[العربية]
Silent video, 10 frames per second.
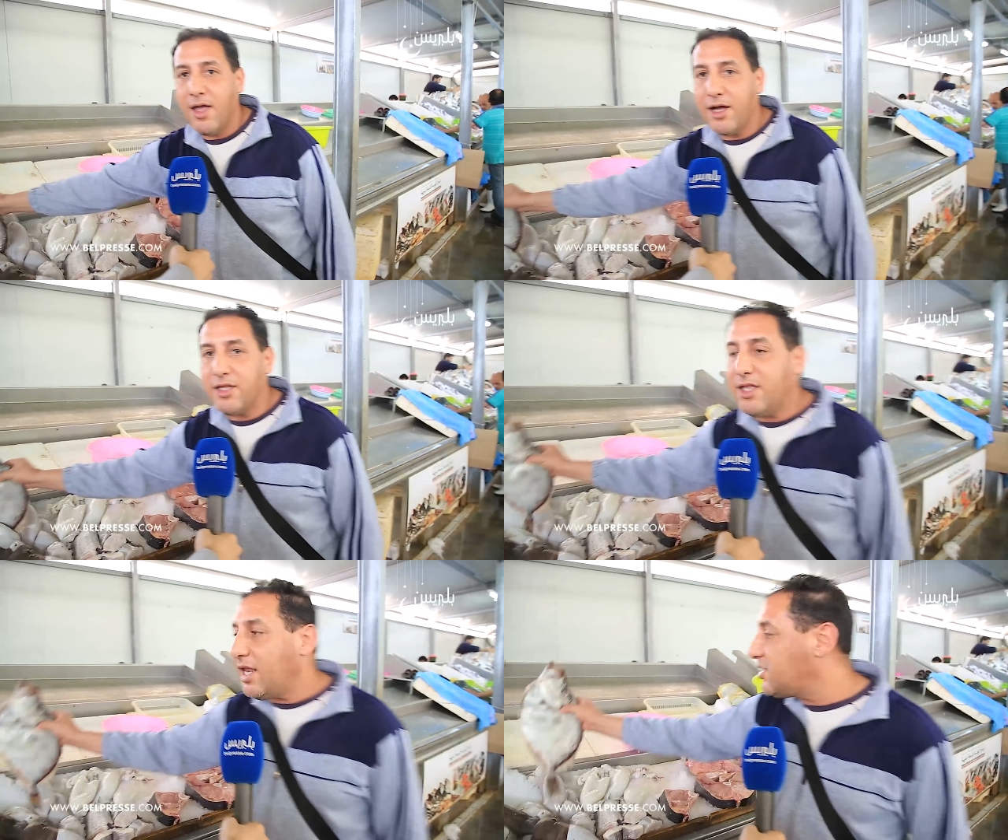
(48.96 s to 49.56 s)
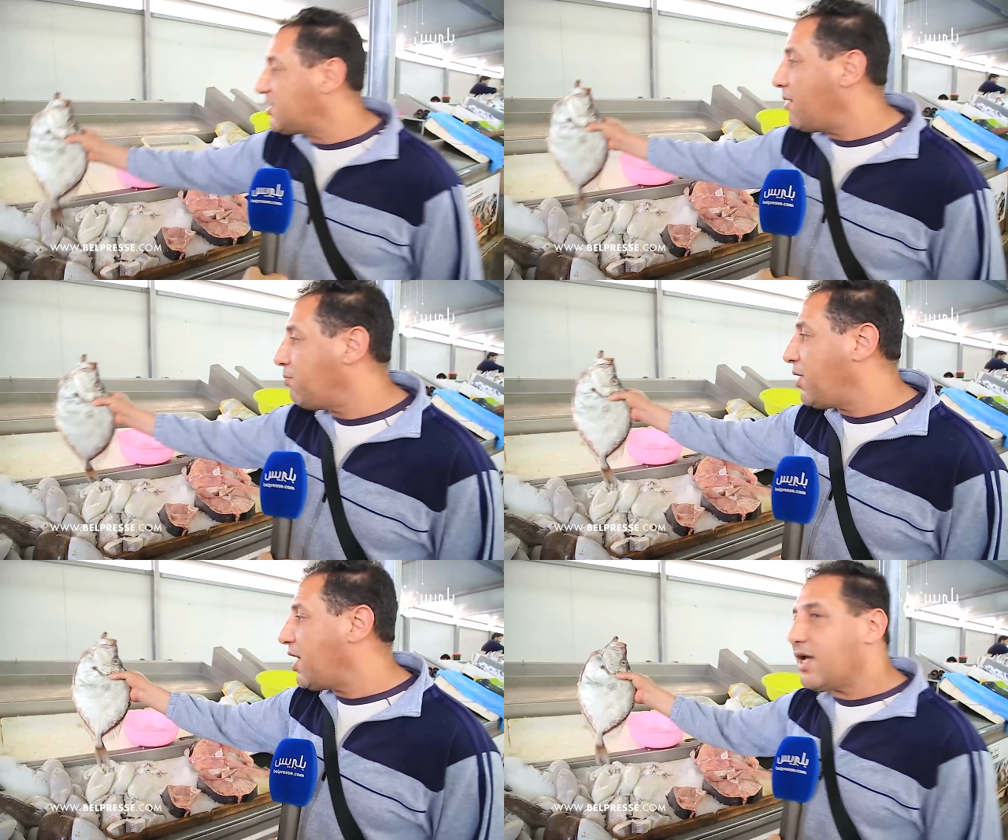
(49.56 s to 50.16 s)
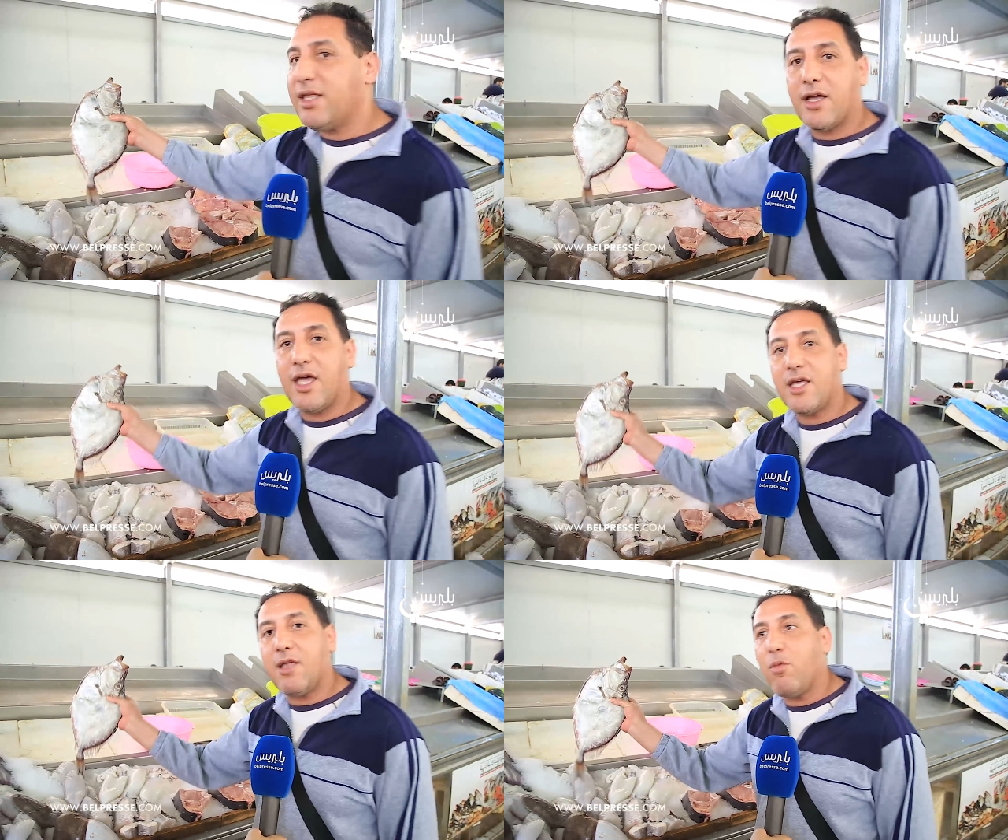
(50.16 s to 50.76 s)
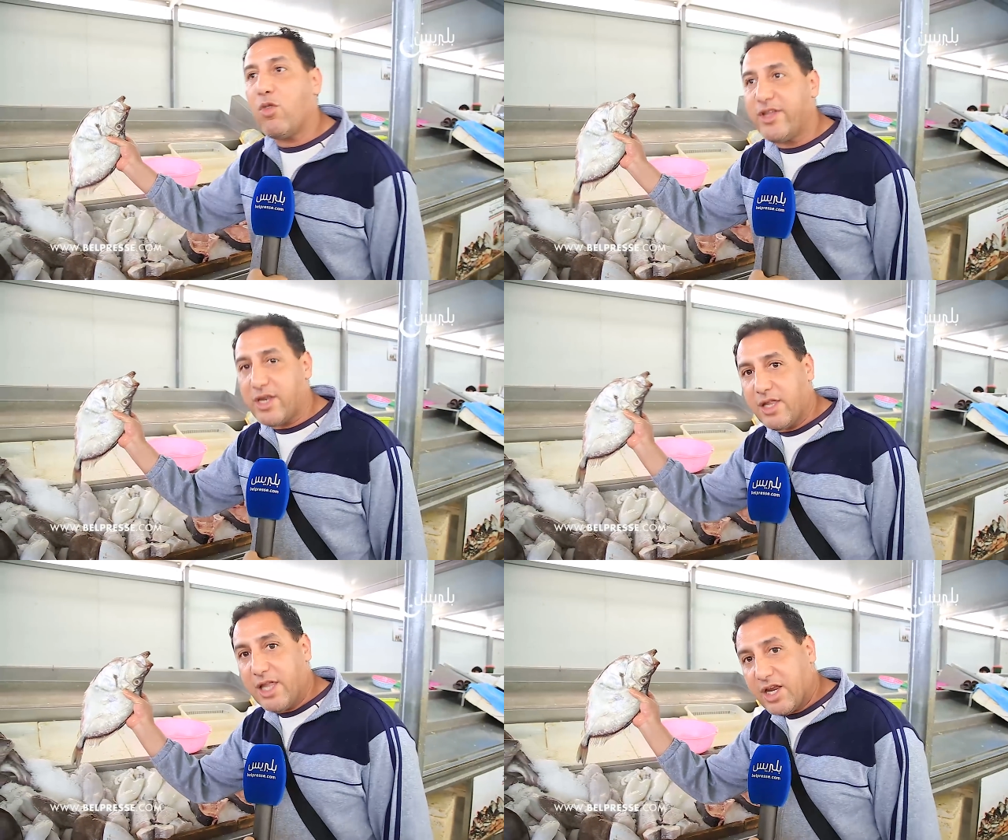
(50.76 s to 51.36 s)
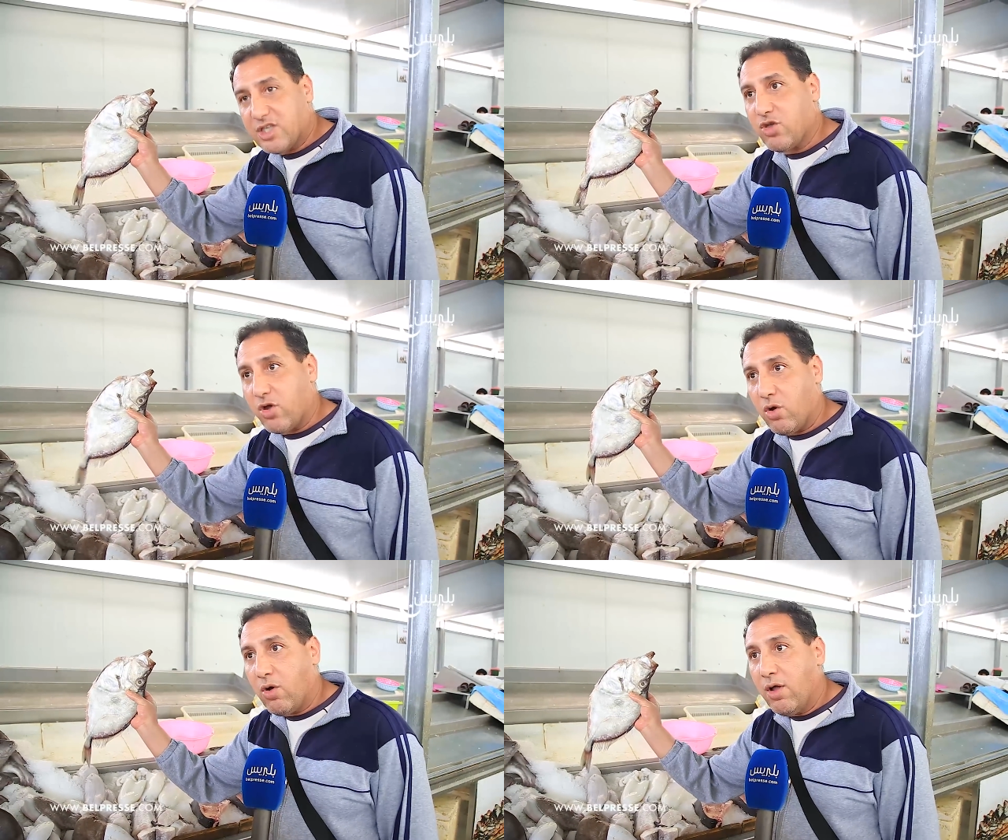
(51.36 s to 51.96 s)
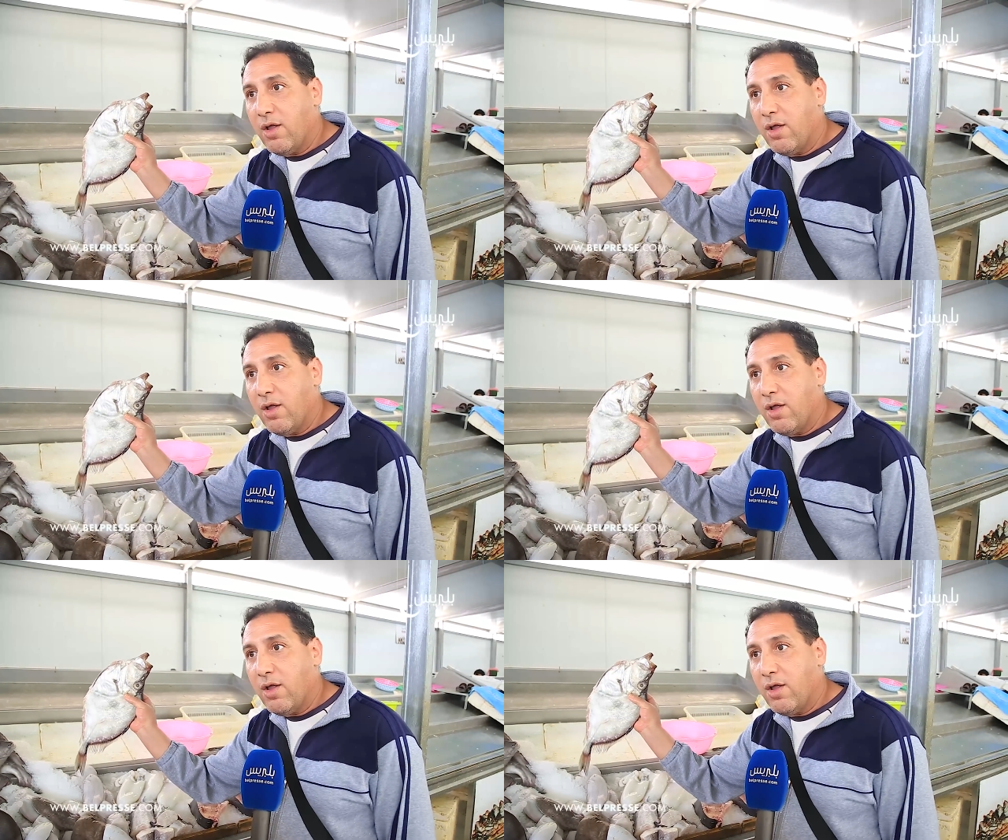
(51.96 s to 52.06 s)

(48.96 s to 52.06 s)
هذا ديال السان بيير هذا كيخدموا لي ريستورون